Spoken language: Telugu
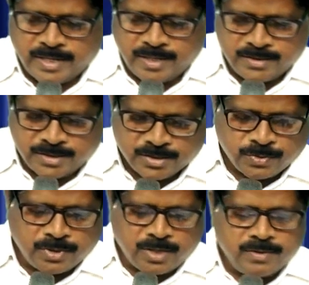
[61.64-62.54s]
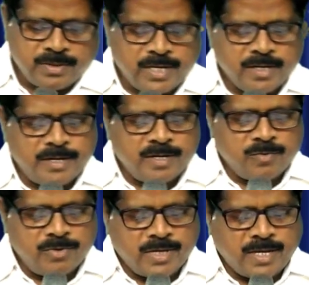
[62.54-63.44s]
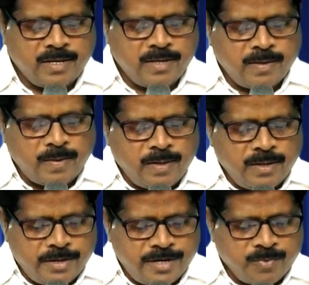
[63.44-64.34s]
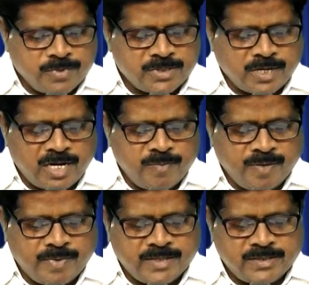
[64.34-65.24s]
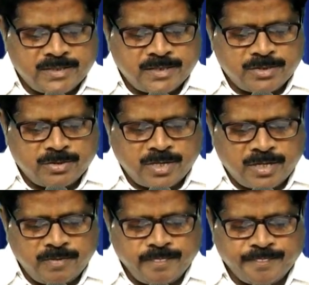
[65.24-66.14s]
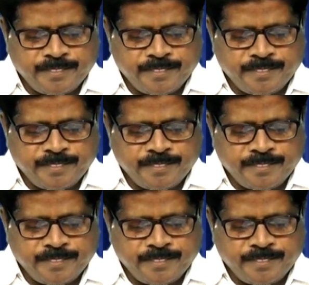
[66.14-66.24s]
ధ్యానం చేసుకుందాం దానికంటే ముందుగా రెండు పుస్తకాలు మీకు పరిచయం చేస్తున్నాను